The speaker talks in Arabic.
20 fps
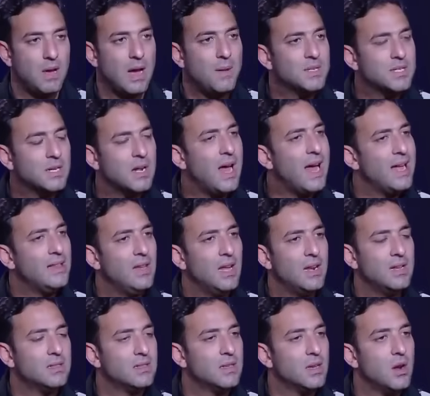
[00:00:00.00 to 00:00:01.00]
محمد صلاح عندي
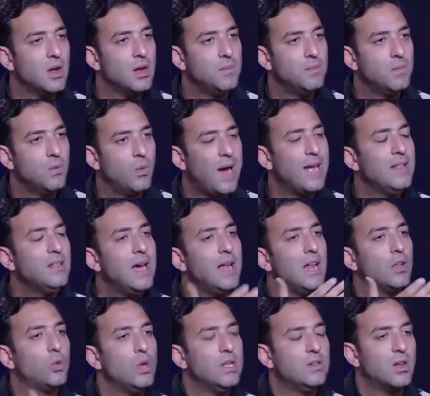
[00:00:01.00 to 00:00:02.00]
على انستجرام وعندي
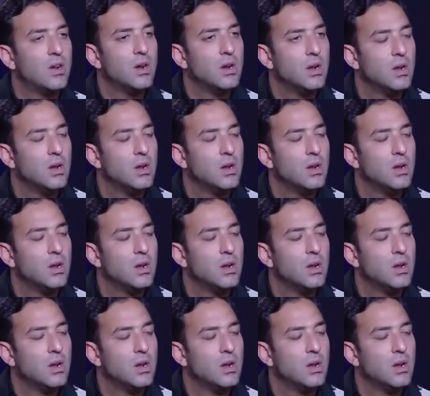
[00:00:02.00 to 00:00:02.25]
على تويتر ما